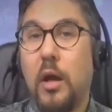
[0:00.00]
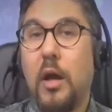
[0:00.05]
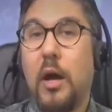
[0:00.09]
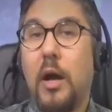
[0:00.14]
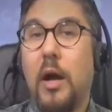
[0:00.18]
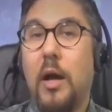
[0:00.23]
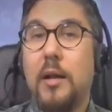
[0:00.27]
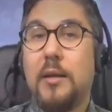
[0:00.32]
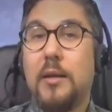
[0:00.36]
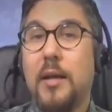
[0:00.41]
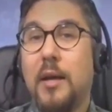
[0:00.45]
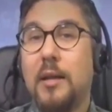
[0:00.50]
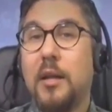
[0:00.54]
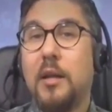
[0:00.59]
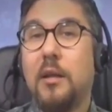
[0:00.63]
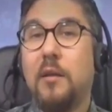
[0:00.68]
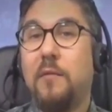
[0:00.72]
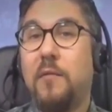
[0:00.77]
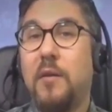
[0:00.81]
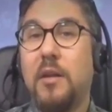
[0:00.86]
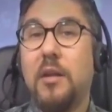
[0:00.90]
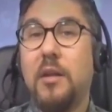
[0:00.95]

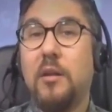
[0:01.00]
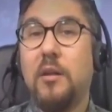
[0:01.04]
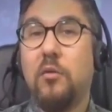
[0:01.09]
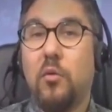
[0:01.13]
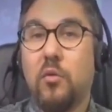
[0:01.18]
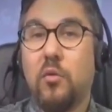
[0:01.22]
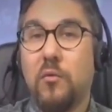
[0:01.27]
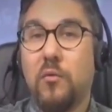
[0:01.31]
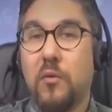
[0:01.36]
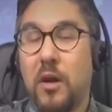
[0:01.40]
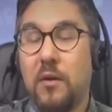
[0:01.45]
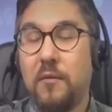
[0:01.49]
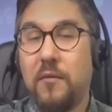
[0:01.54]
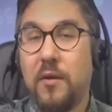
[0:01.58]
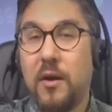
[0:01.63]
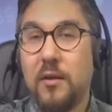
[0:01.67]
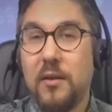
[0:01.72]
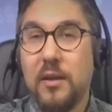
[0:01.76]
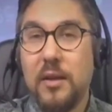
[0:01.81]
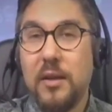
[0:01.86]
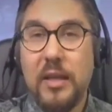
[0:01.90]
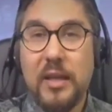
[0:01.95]
alternatiflerin çok daha
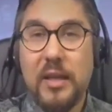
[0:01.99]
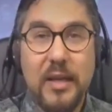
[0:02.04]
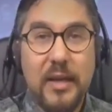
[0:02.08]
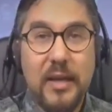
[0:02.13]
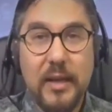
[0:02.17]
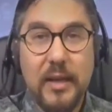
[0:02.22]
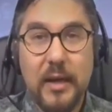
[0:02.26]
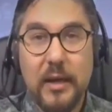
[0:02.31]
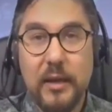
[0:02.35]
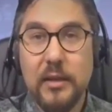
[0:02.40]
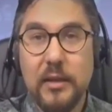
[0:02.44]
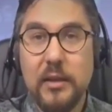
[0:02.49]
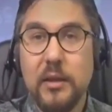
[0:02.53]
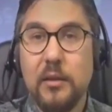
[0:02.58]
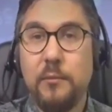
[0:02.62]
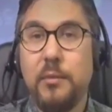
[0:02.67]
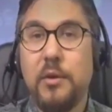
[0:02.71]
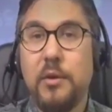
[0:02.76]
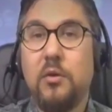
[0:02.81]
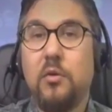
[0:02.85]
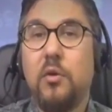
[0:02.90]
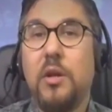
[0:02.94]
fazla dikkate alındığı
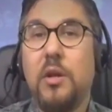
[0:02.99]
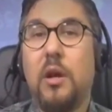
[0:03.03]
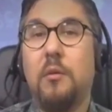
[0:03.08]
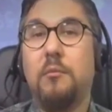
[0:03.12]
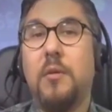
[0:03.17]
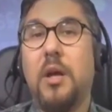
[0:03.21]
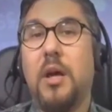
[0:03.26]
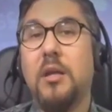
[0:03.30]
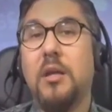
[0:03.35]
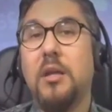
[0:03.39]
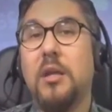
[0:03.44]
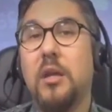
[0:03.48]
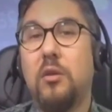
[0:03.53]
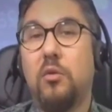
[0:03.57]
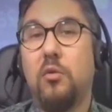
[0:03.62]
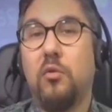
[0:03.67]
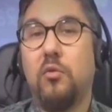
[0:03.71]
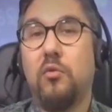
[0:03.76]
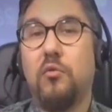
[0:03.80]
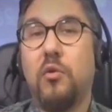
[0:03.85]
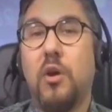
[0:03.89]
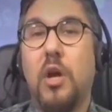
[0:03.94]
bir dönemden
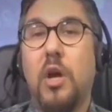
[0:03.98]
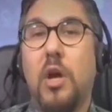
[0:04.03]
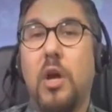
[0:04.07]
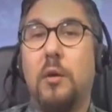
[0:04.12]
geçiyoruz.